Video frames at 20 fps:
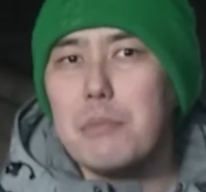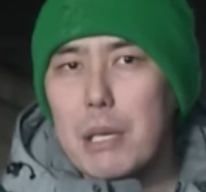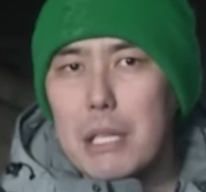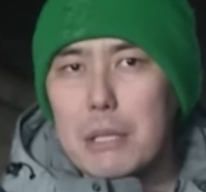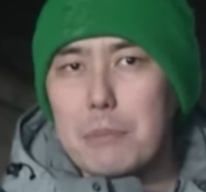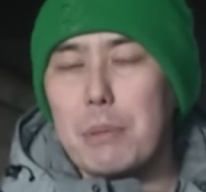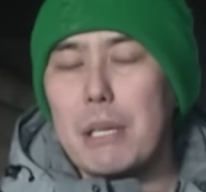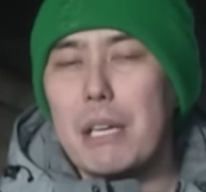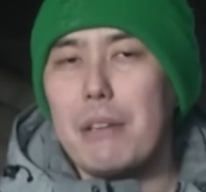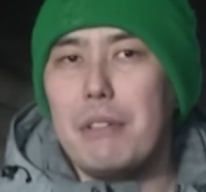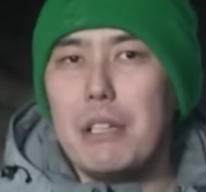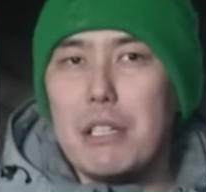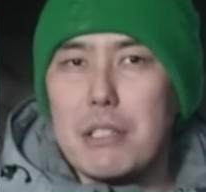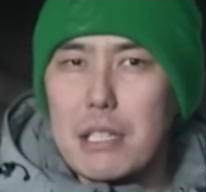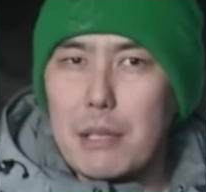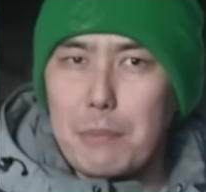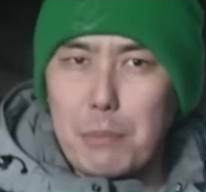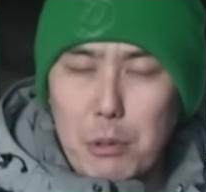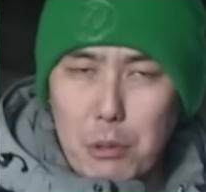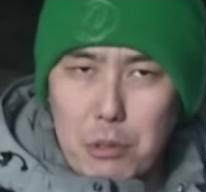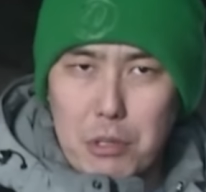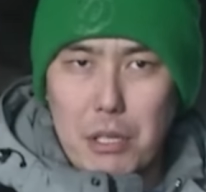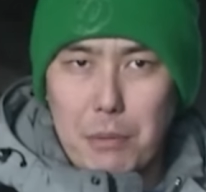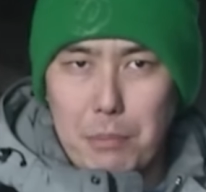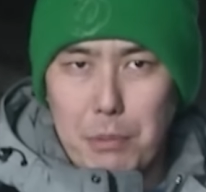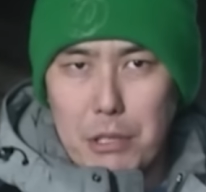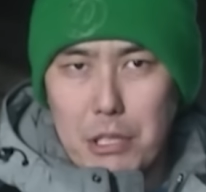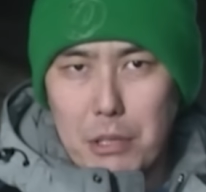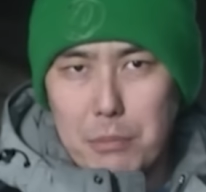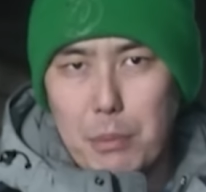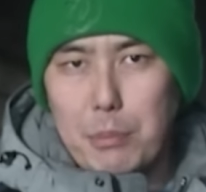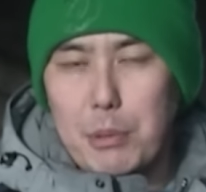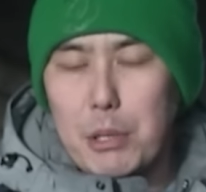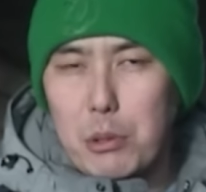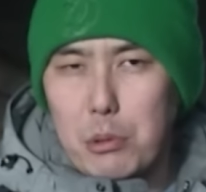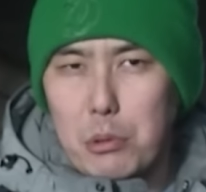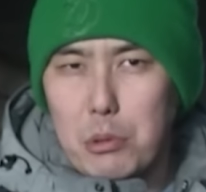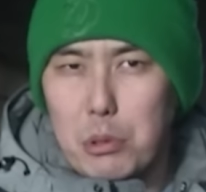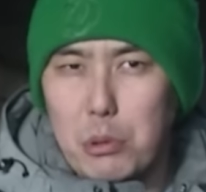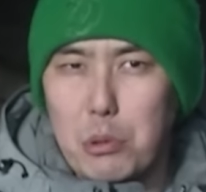мы отправили запрос в комбинат по
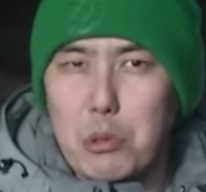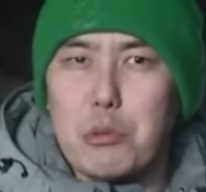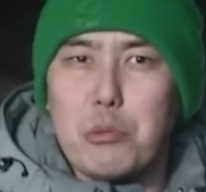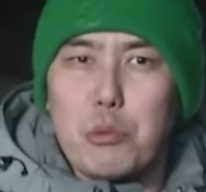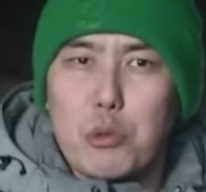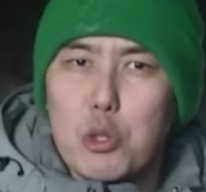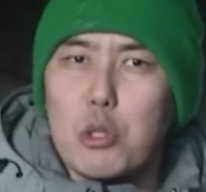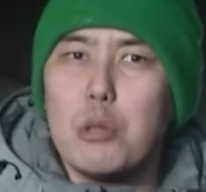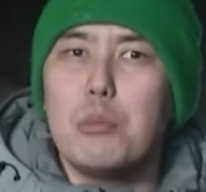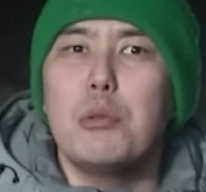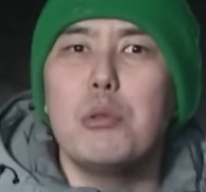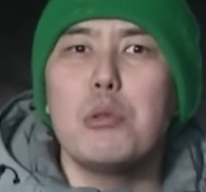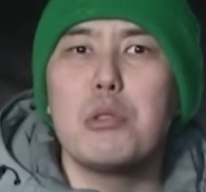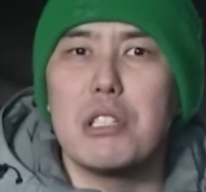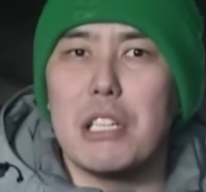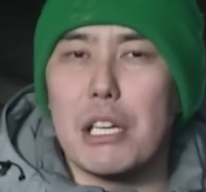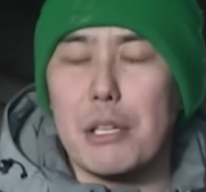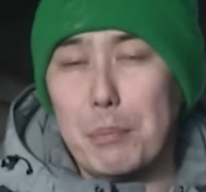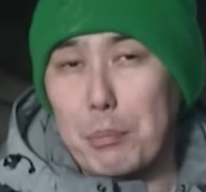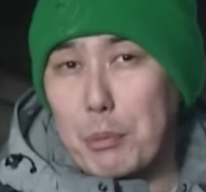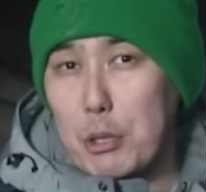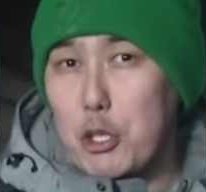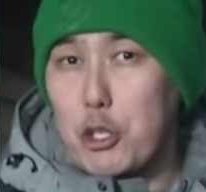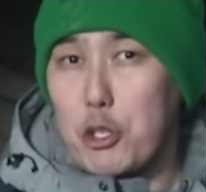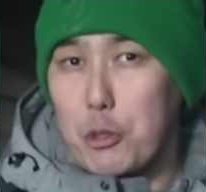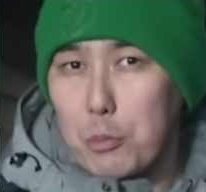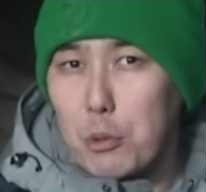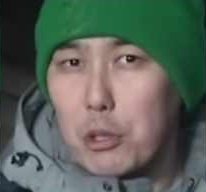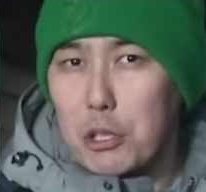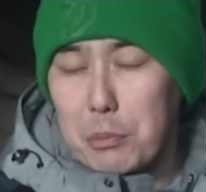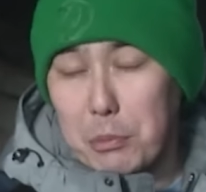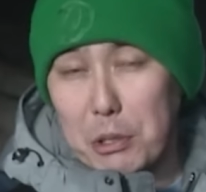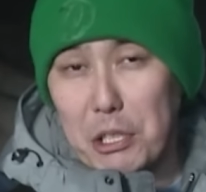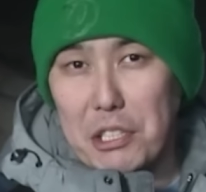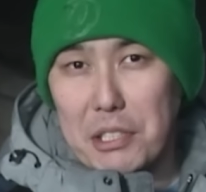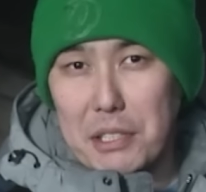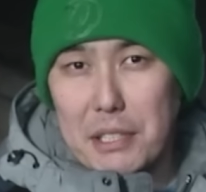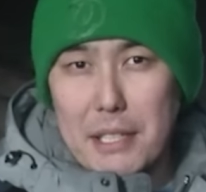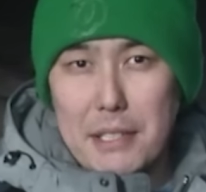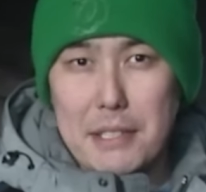благоустройству, чтобы узнать, почему
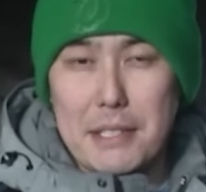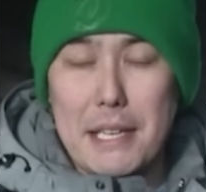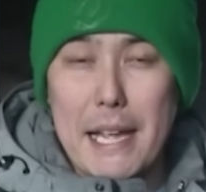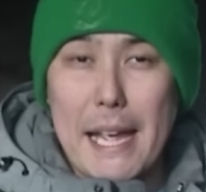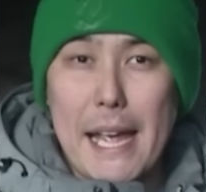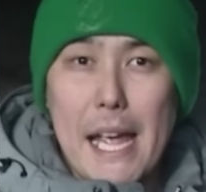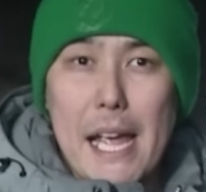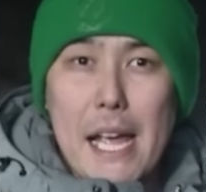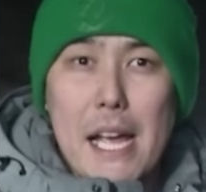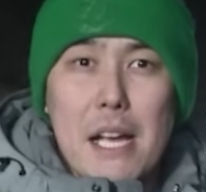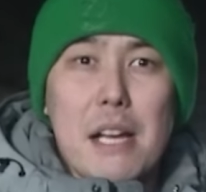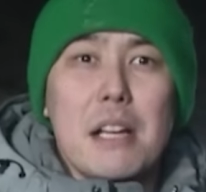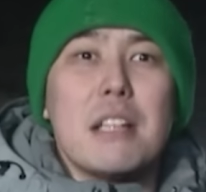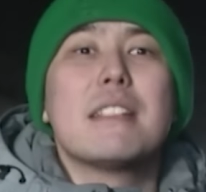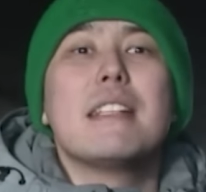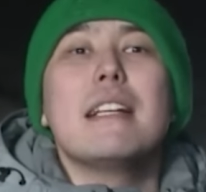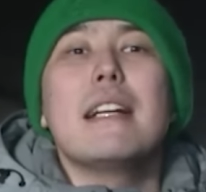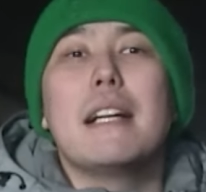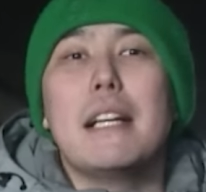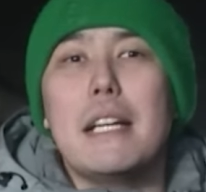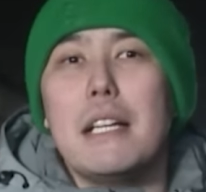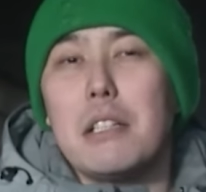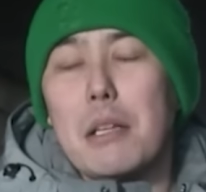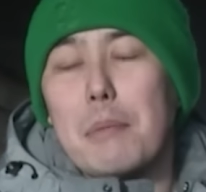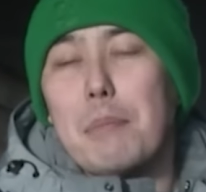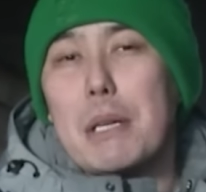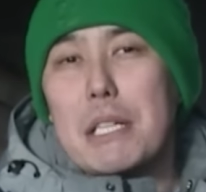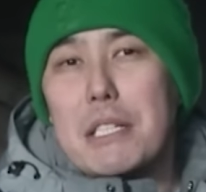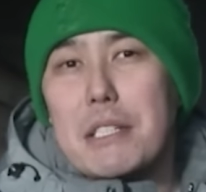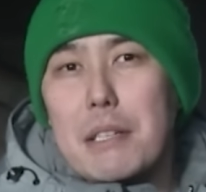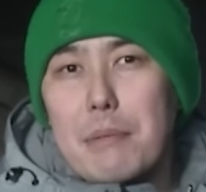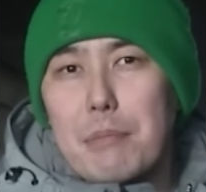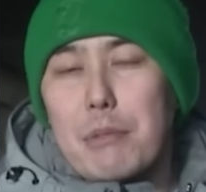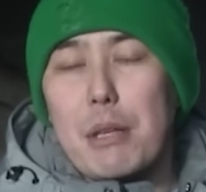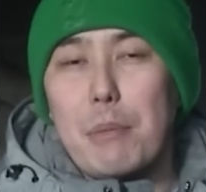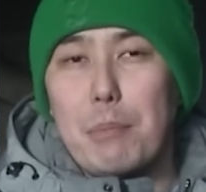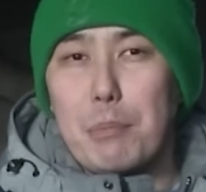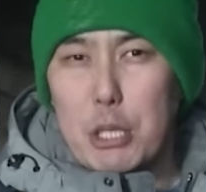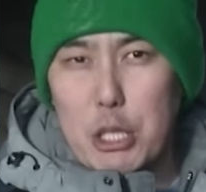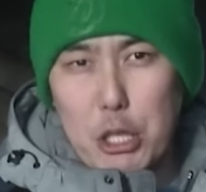администрация закрыла
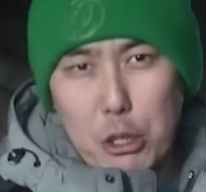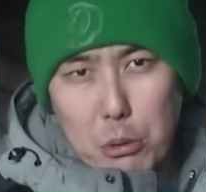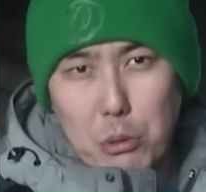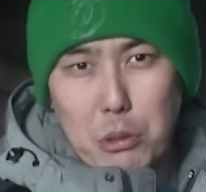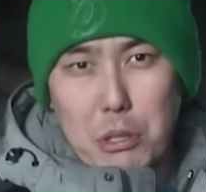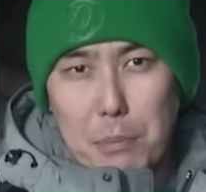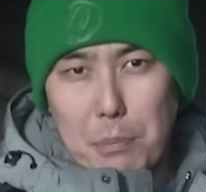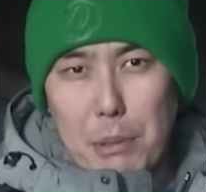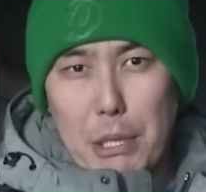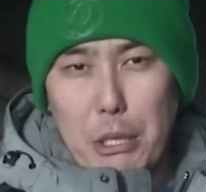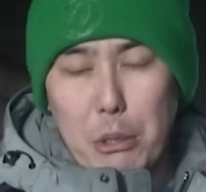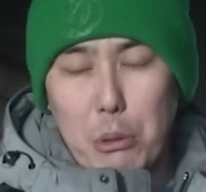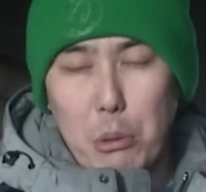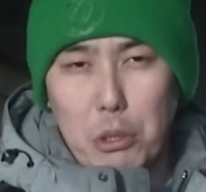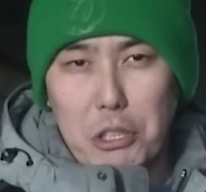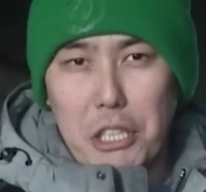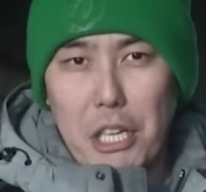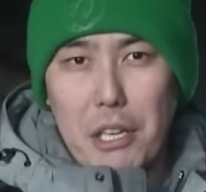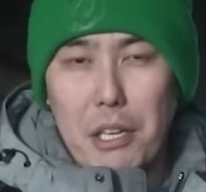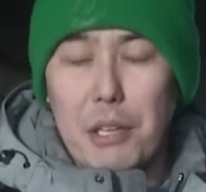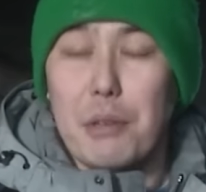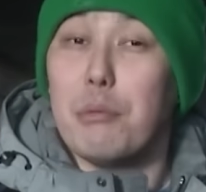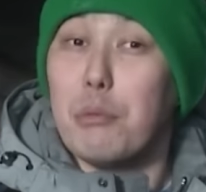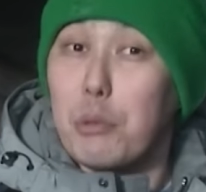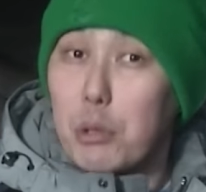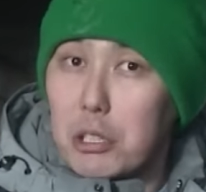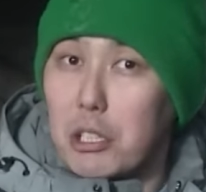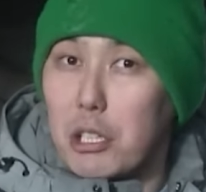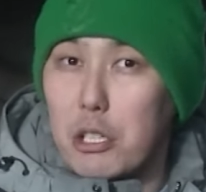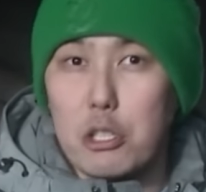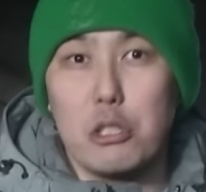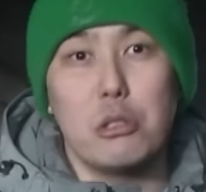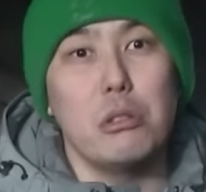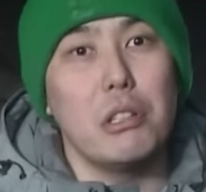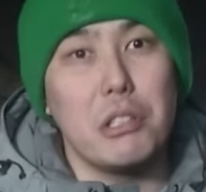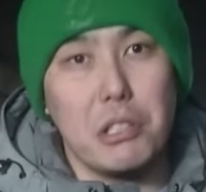подземный пешеходный переход. И вот, что